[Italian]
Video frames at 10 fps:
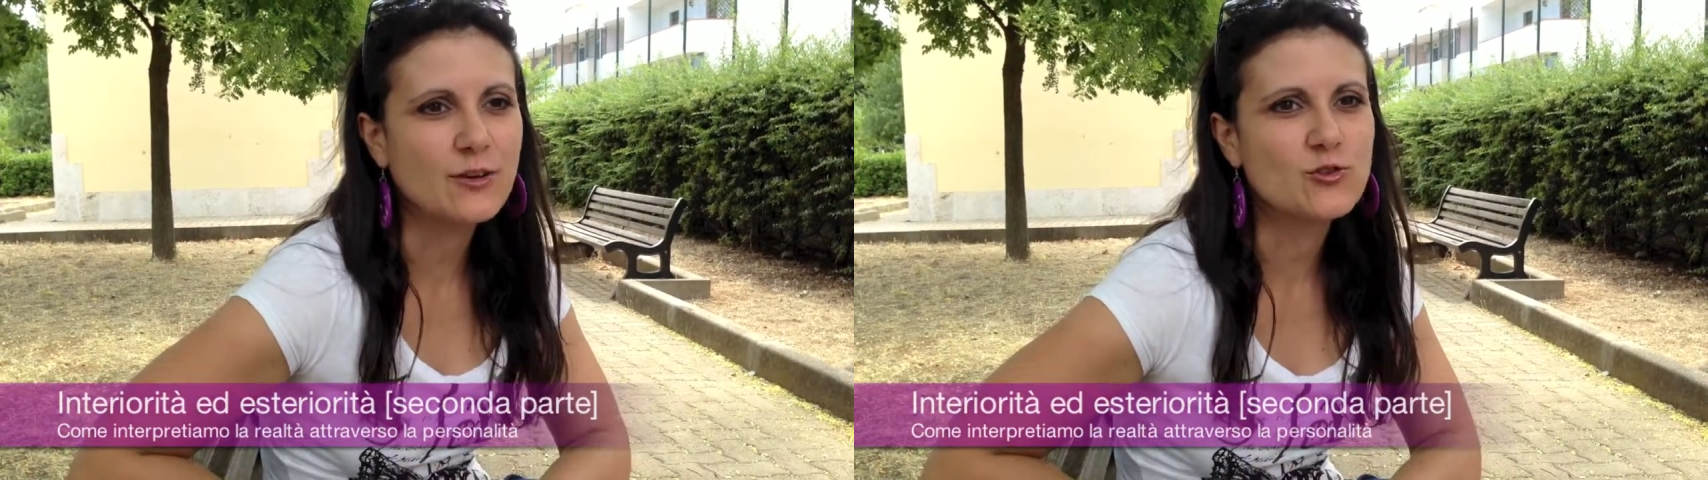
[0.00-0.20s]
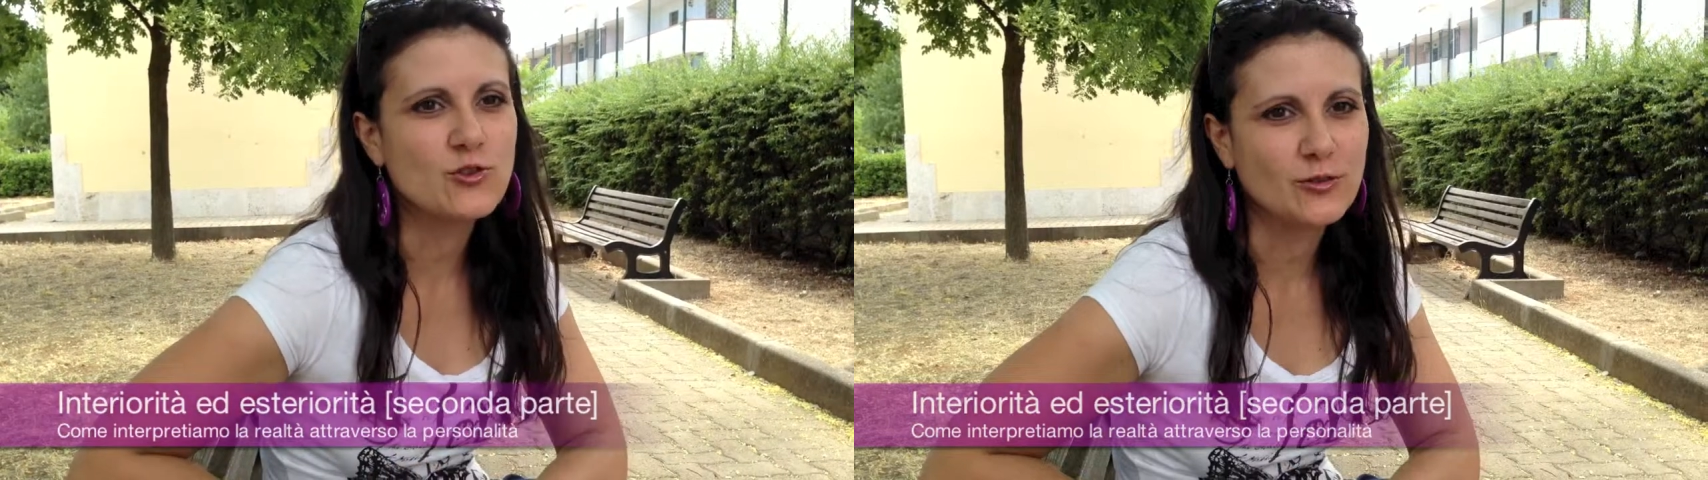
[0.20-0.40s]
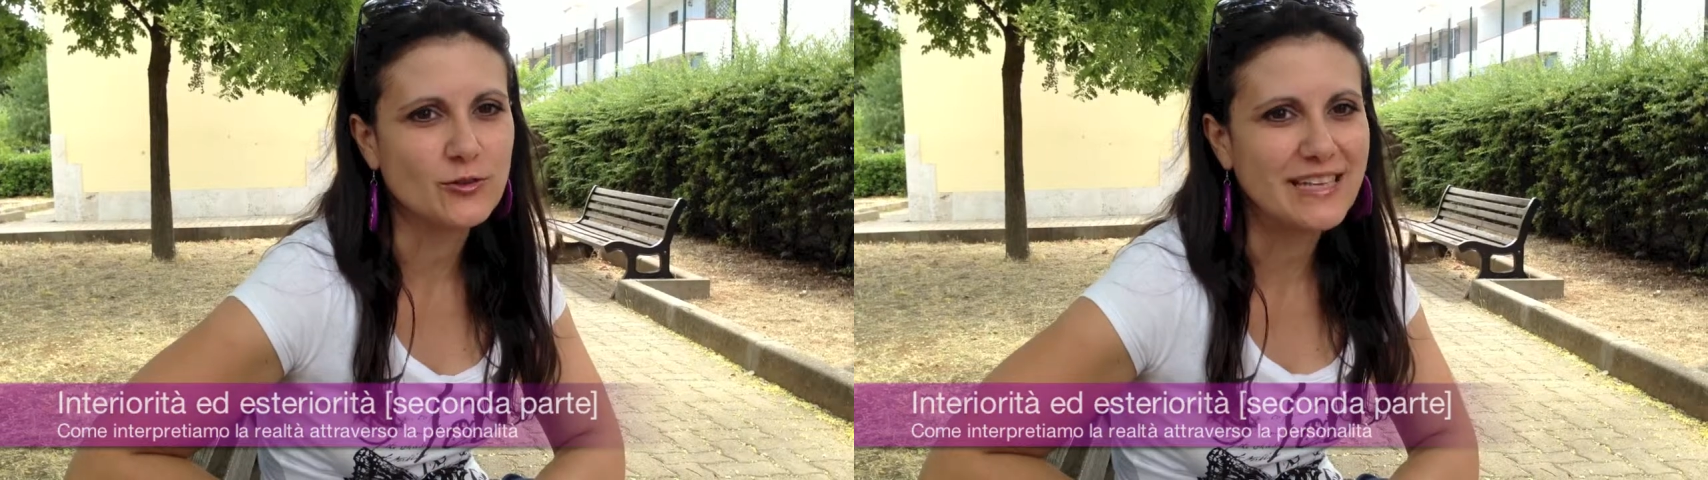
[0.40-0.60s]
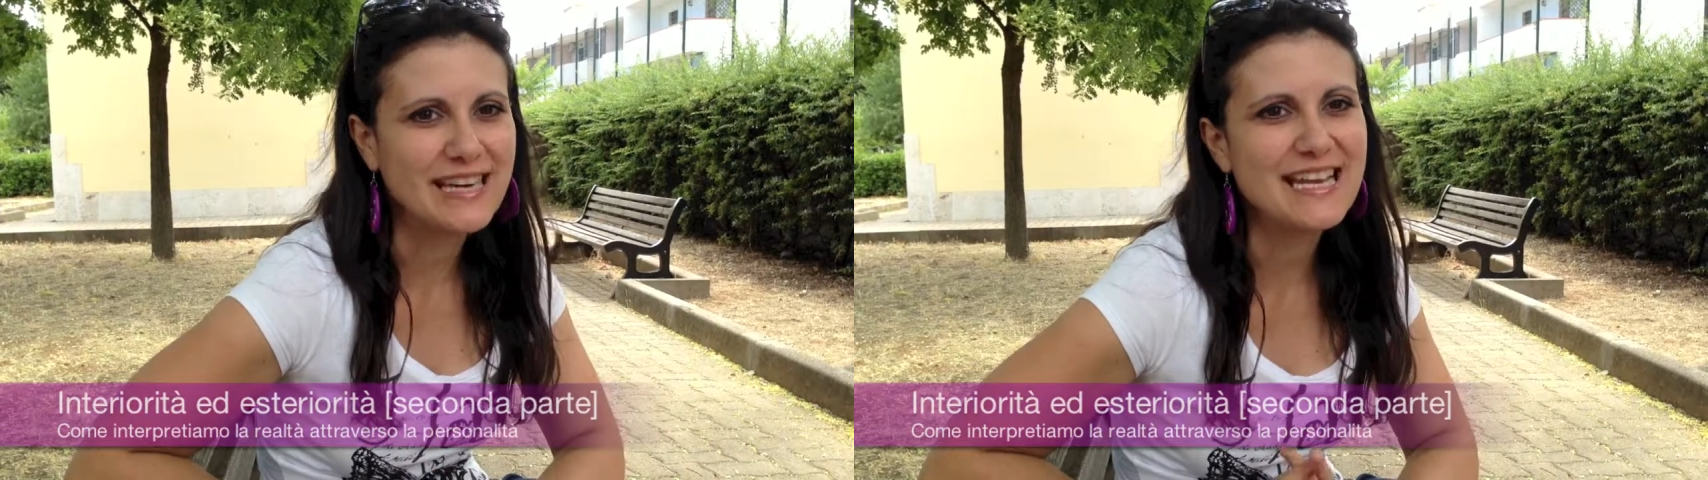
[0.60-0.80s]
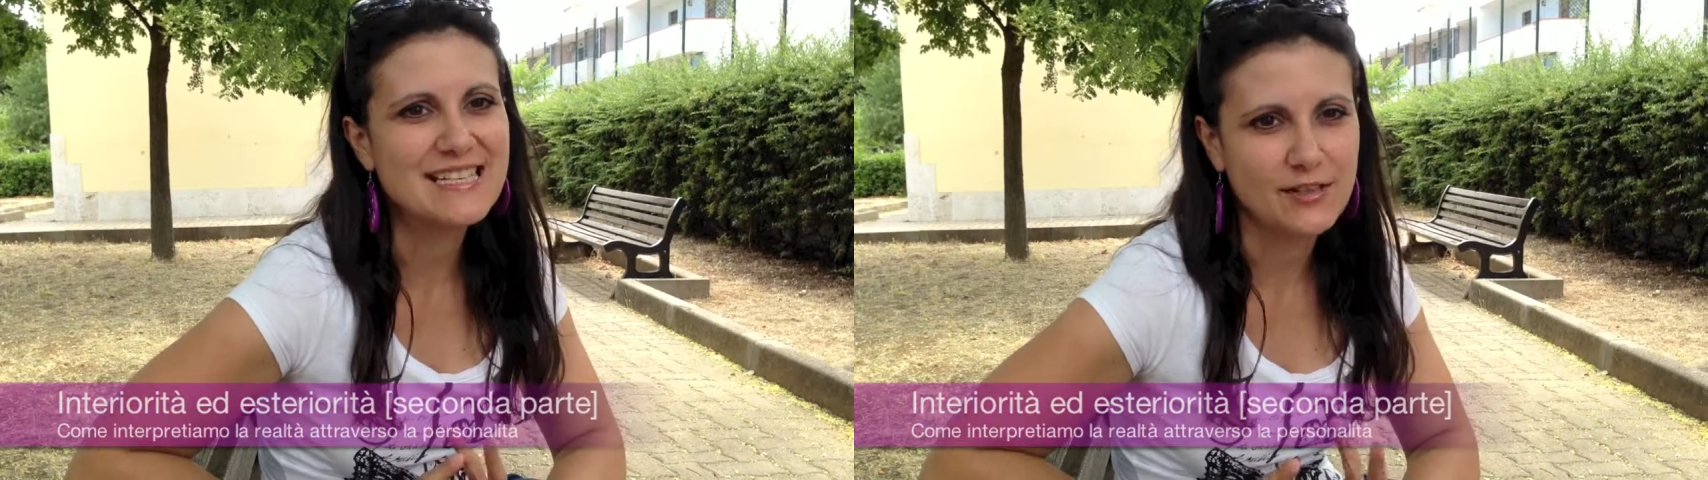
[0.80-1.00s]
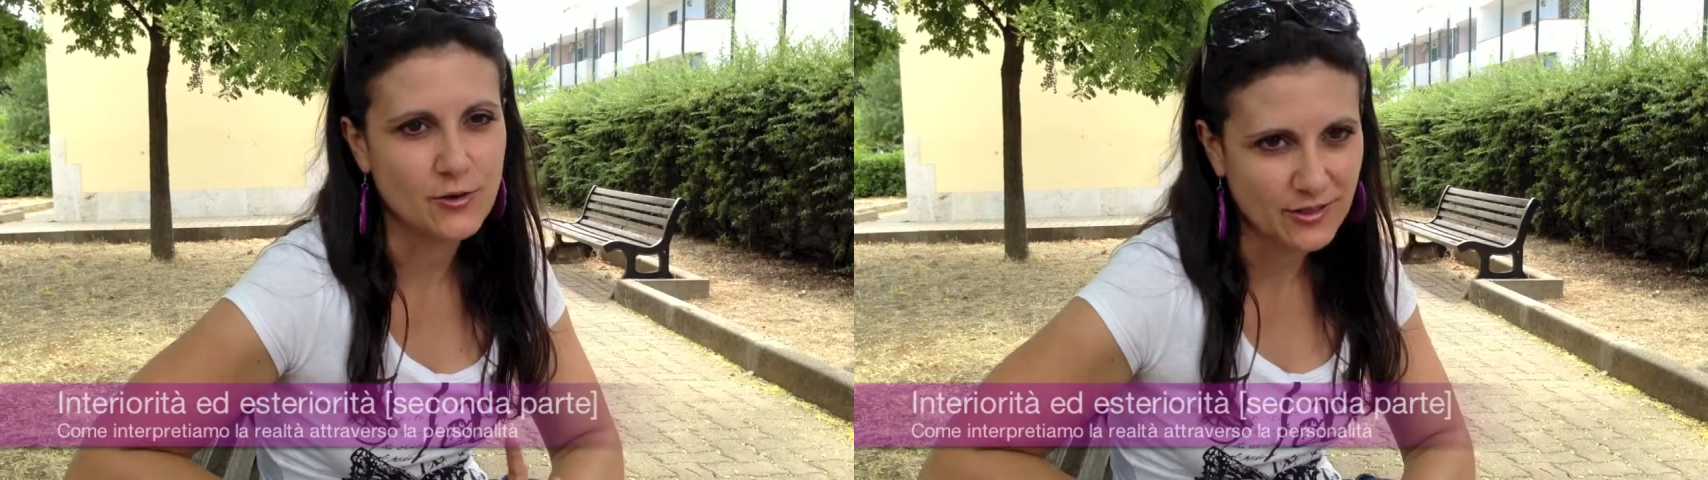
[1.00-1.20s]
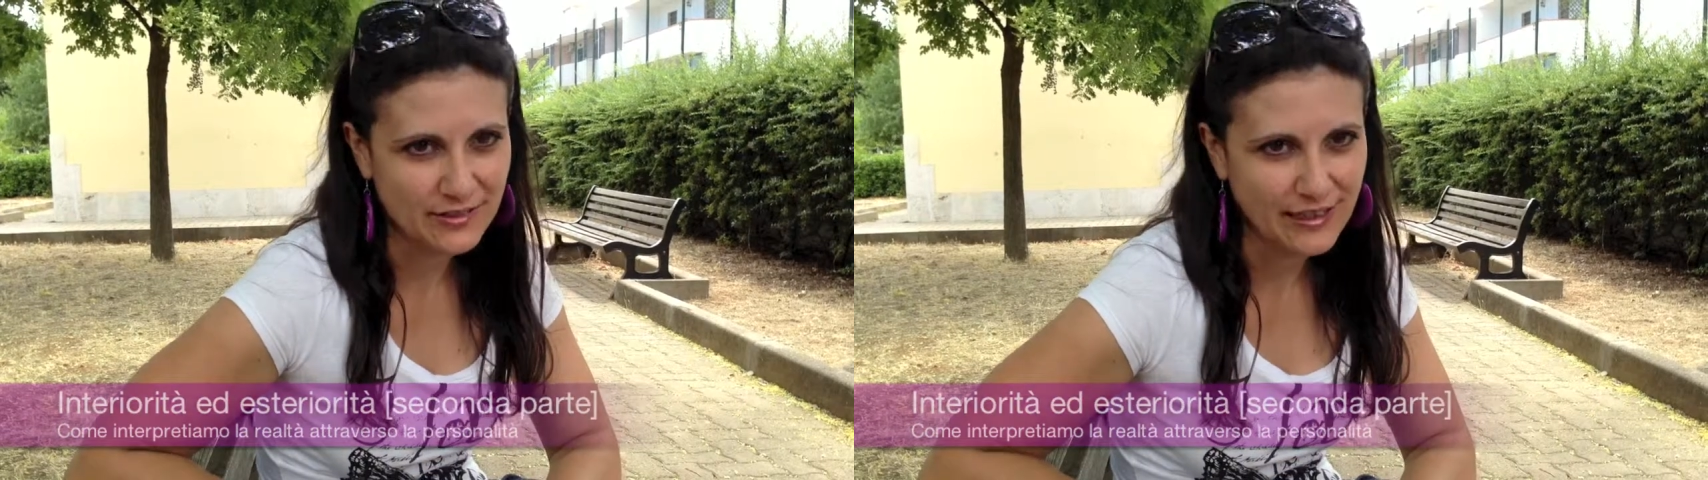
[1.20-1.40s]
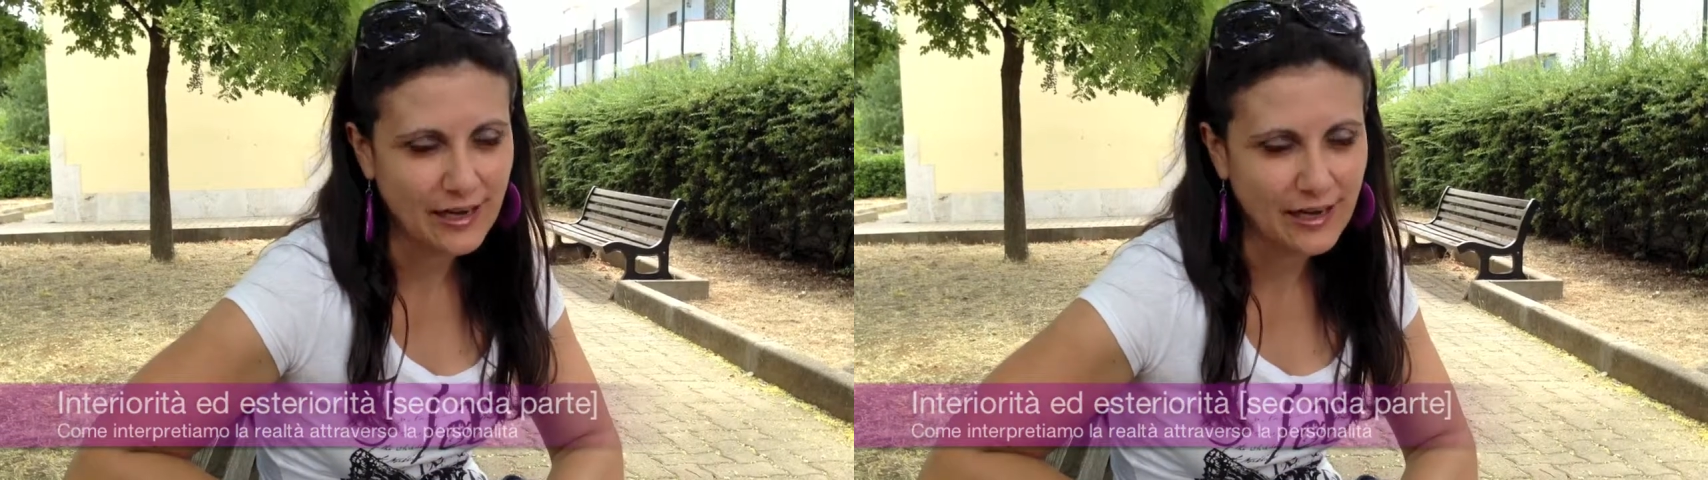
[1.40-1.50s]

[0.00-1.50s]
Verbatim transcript: concetto dell'esteriorità,